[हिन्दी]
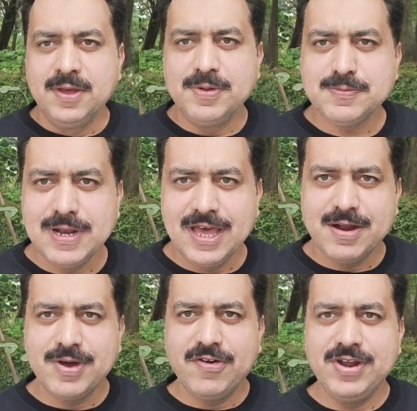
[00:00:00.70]

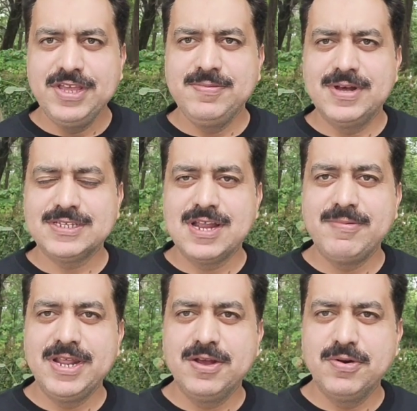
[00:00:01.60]
बसमीम
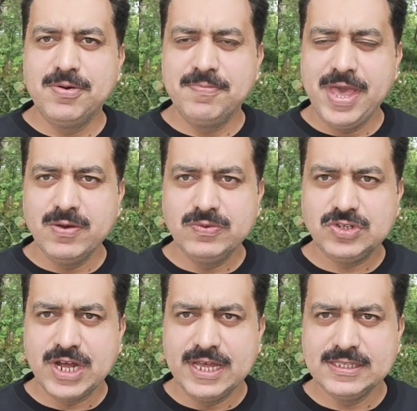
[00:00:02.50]
अल्लाम मैं हूं
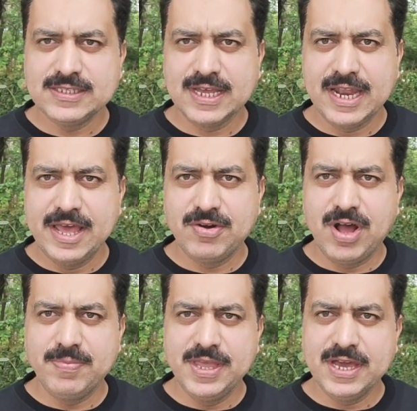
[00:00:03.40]
शाहिद सकलैन और
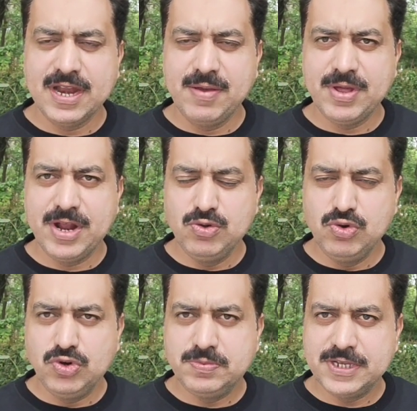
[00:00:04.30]
आप देख रहे हैं मेरा
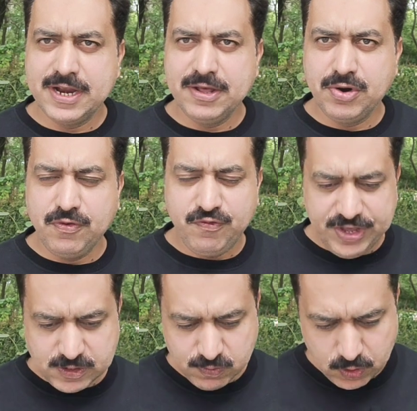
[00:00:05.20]
यूट्यूब चैनल और
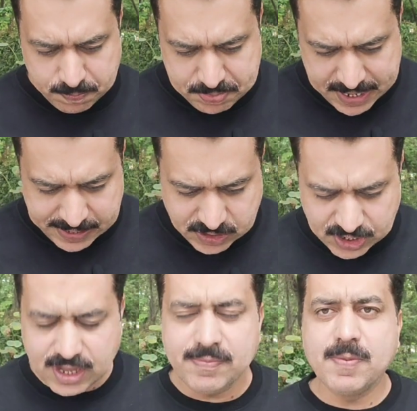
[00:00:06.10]
फेसबुक पेज
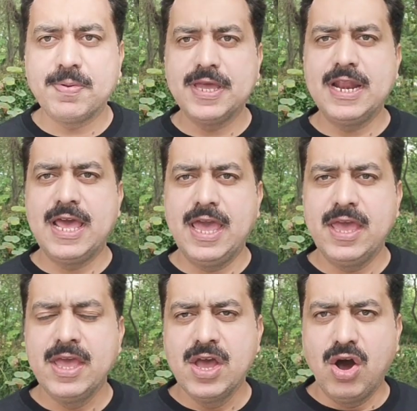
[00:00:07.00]
यकम अप्रैल है
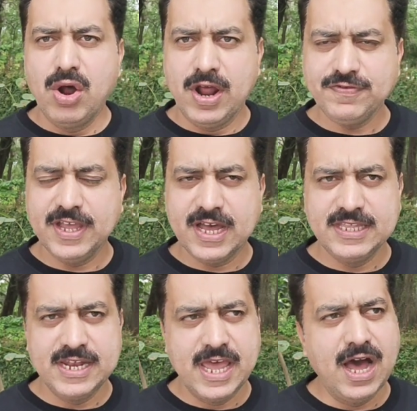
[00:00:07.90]
और हफ्ते का
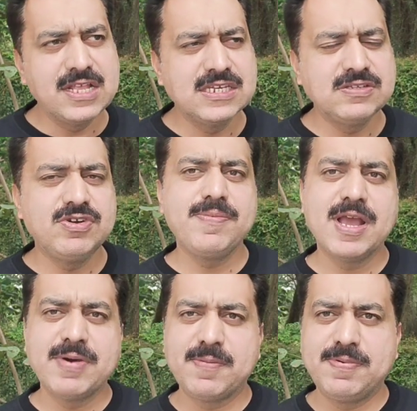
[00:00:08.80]
दिन है आज की इस वीडियो में
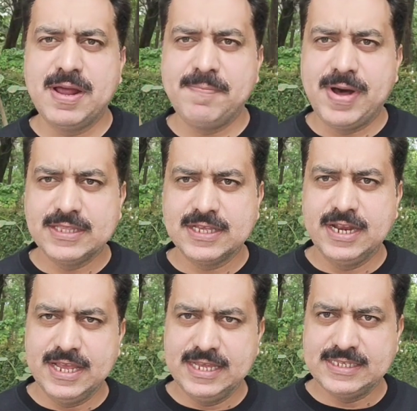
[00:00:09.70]
एक बार फिर हम बात
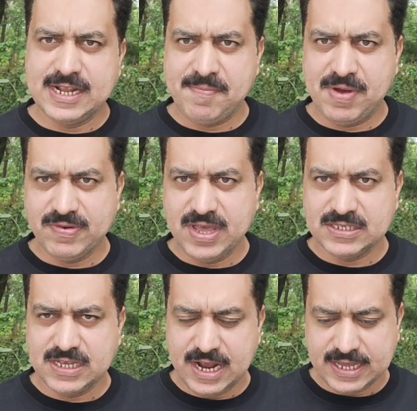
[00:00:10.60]
करेंगे ज़रा मविया
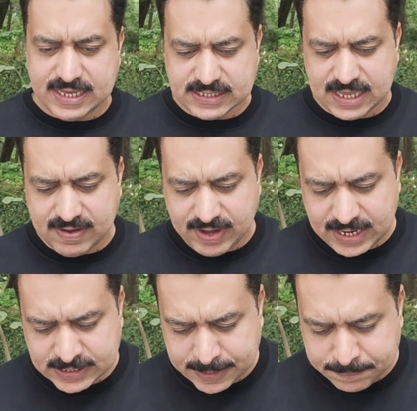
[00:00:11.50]
जारा केस के
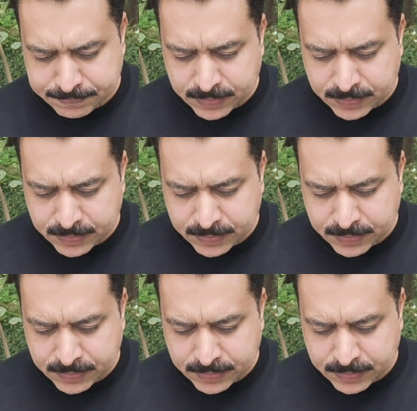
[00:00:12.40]
हवाले से